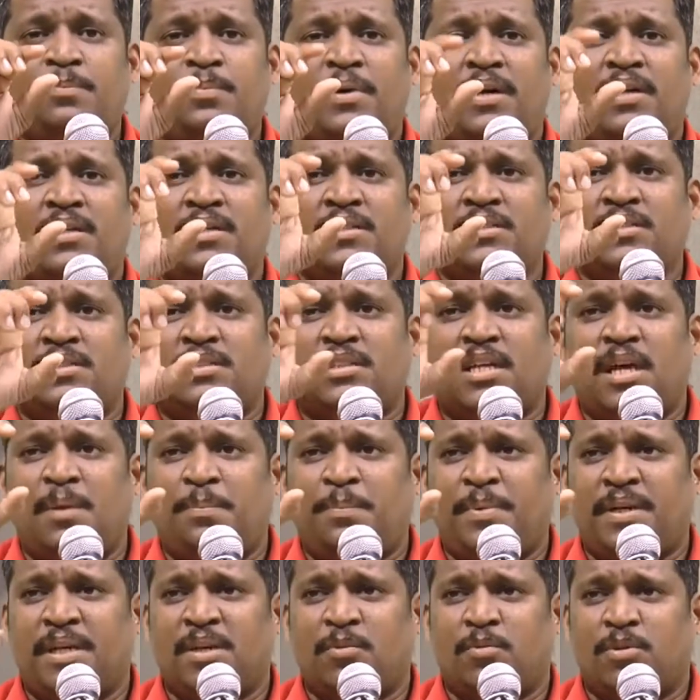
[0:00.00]
சாப்பாடு
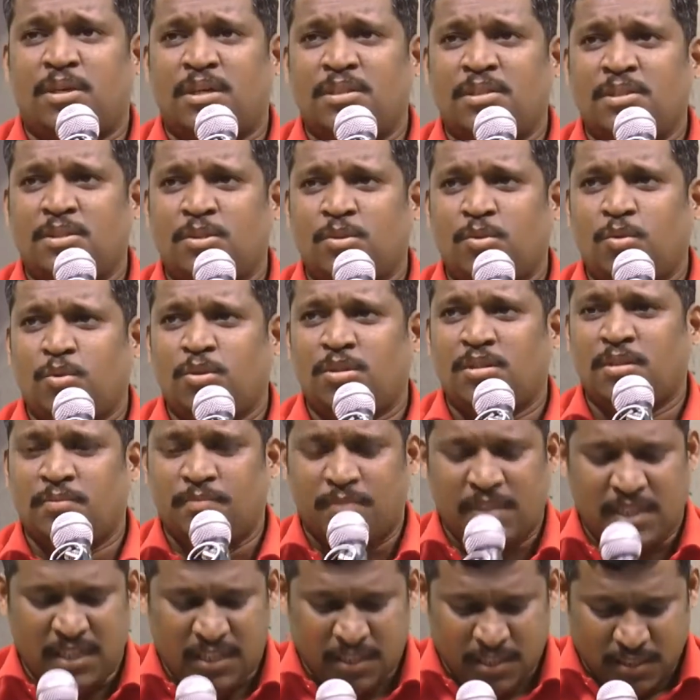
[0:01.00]
சாப்பிட்டவுடன்
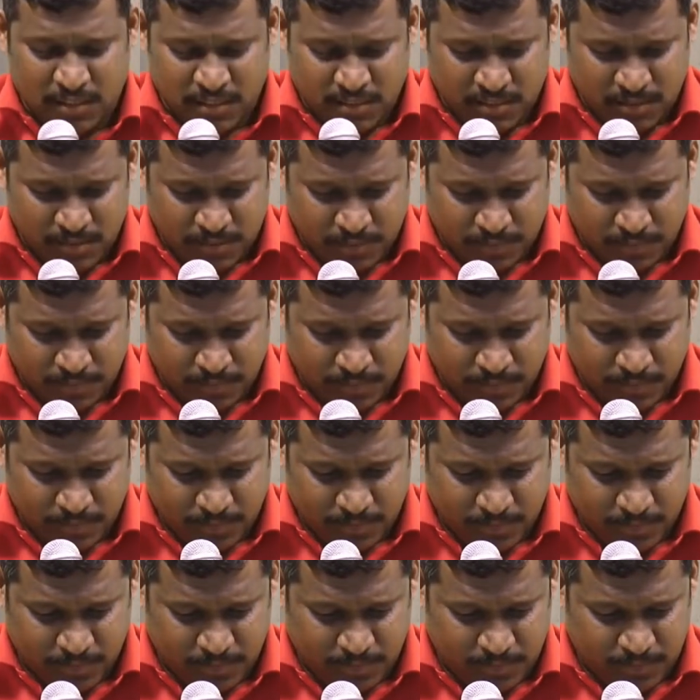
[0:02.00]
தூக்கம் வருகிறது
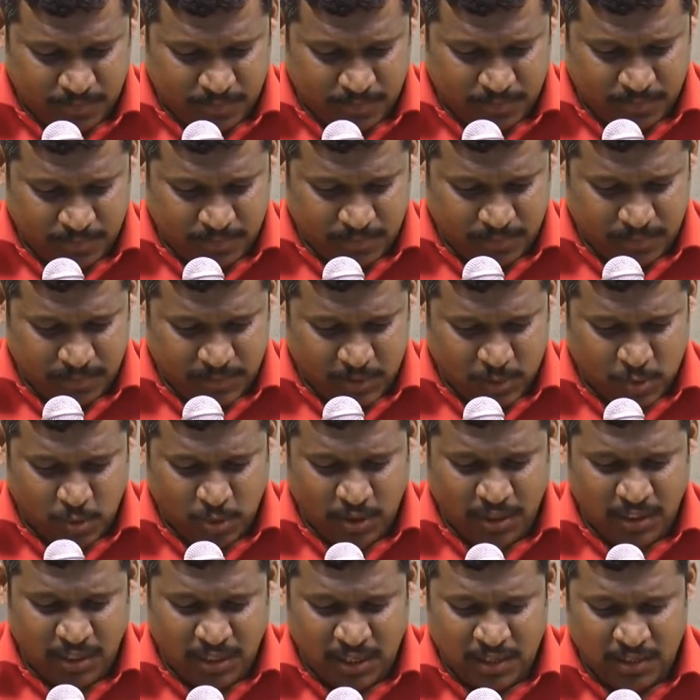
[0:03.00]

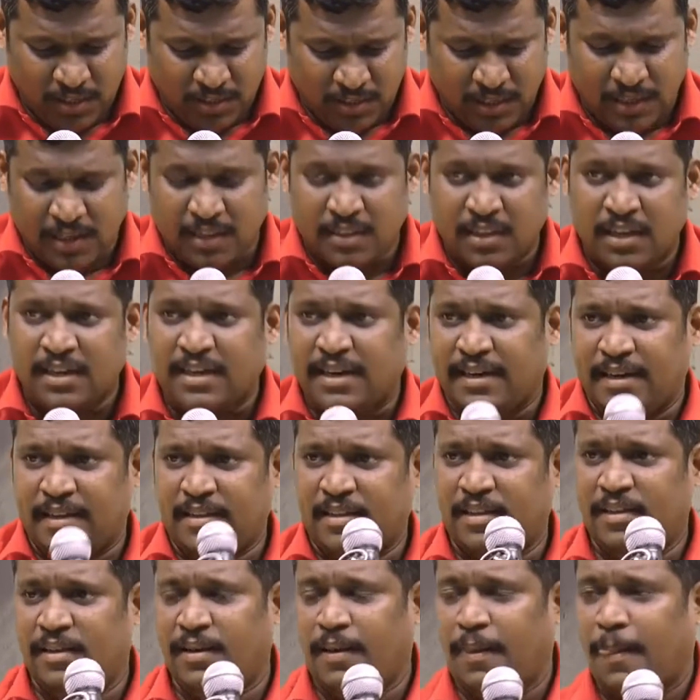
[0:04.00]
தூங்கினால் நல்லதா
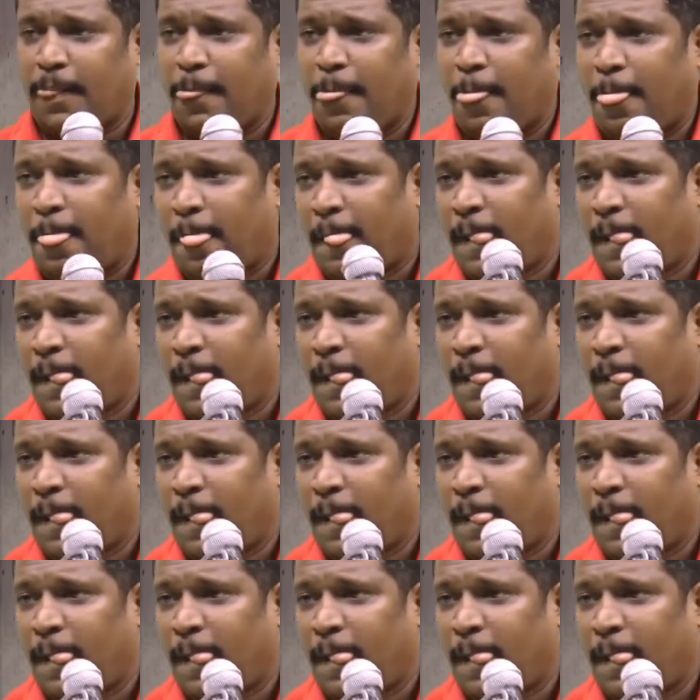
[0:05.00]
கெட்டதா